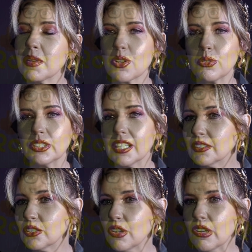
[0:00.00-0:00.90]
y más
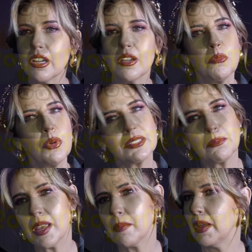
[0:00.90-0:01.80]
contento,
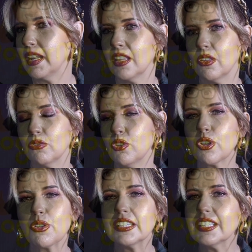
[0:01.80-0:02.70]
pues bienvenido.
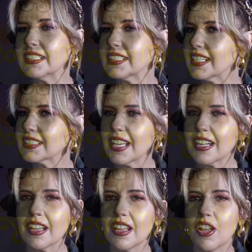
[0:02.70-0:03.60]
Yo creo que tienes que
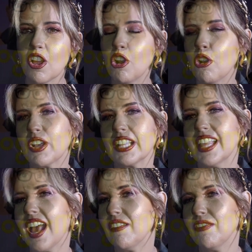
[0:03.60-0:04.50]
hacer lo que
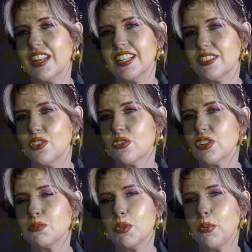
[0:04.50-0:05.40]
te haga feliz. Yo
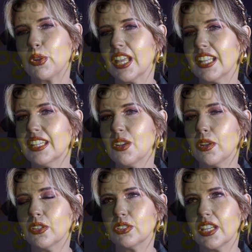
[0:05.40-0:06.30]
creo que es muy importante
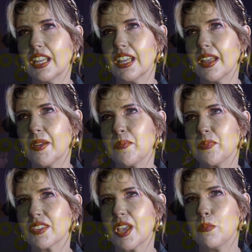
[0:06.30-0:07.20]
cuando te
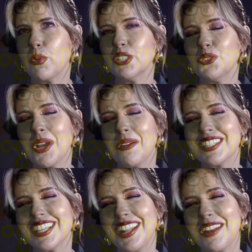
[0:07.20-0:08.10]
pones tu
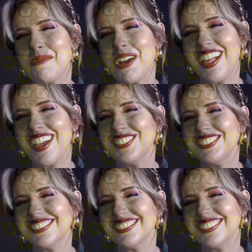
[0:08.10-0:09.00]
cabeza en la almohada,
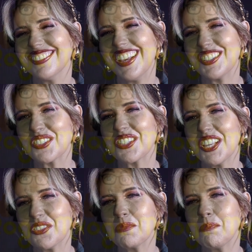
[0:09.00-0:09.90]
¿no? Eso es,
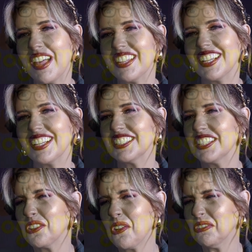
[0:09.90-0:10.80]
eso es padre
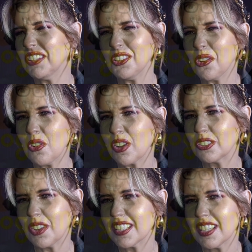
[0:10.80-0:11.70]
decir, estoy contento con lo que
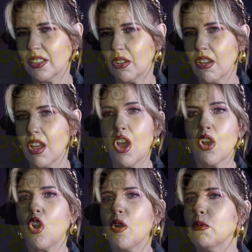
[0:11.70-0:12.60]
estoy haciendo.
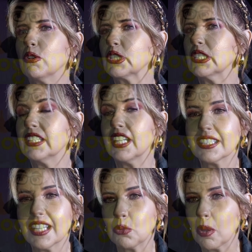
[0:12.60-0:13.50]
Como si
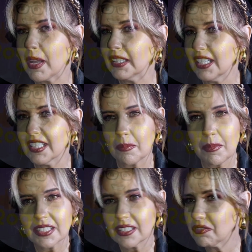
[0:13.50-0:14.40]
tienes a tu amante y
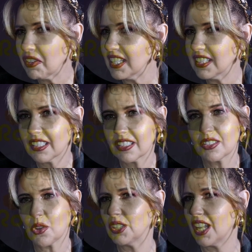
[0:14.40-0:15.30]
también estás feliz de
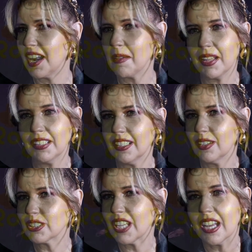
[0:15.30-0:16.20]
esconder al
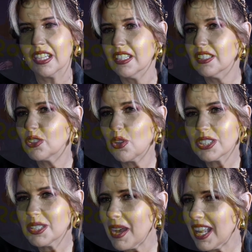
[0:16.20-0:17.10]
amante. O sea,
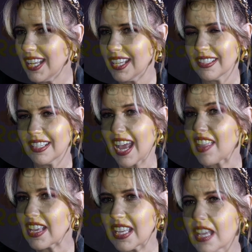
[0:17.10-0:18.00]
todo se vale,
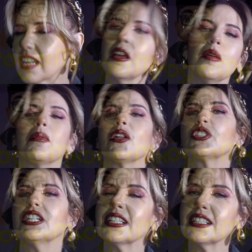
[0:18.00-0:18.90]
cada quien.
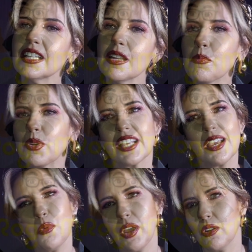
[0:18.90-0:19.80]
Pero si es así, pues
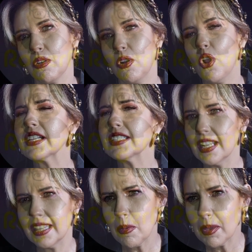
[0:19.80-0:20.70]
qué bueno. Lo que
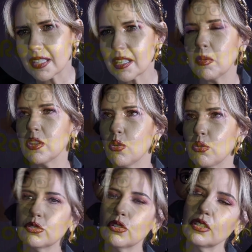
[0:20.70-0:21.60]
sí de veras que me dio
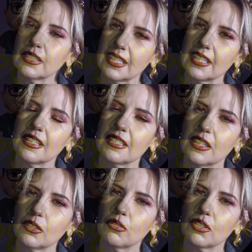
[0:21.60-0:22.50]
gusto, sí,
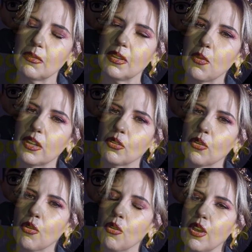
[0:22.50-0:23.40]
sí, sí vi
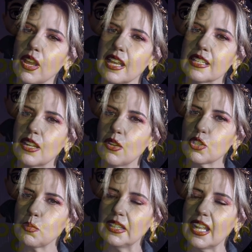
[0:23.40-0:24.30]
cuando salió
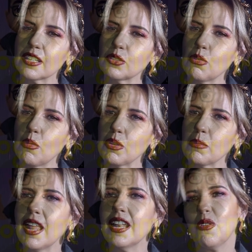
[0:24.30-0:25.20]
del hospital que estuvo
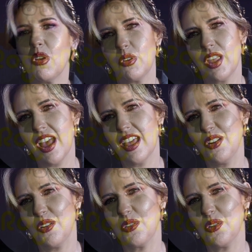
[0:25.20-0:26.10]
muy mal y luego ya
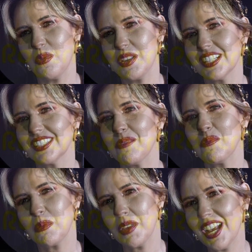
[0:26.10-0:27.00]
lo, vi que está
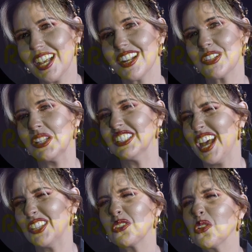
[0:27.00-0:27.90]
muy bien, que regresó al
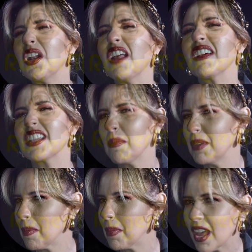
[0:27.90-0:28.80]
teatro y todo. Y la verdad,
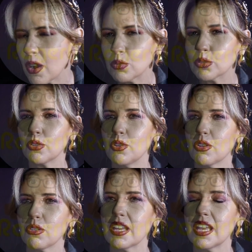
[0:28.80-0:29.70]
mira, me da gusto.
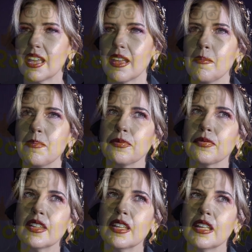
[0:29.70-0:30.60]
Yo creo que
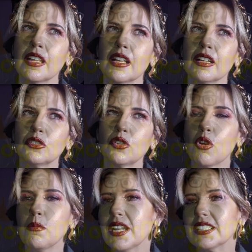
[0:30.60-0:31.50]

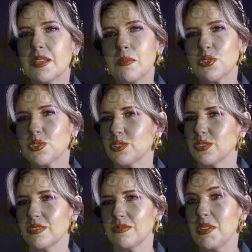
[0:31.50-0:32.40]
todos merecemos
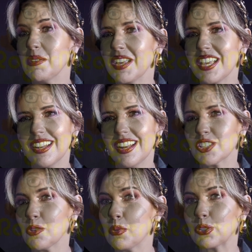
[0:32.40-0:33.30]
vivir
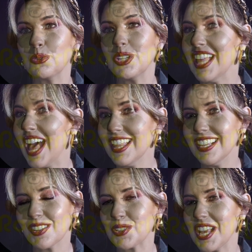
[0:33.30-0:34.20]
las
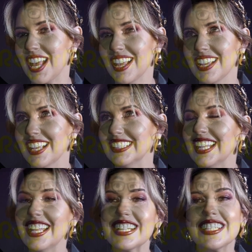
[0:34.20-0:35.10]
oportunidades, o sea,
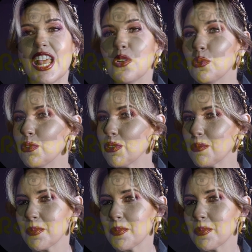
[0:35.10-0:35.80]
tener salud.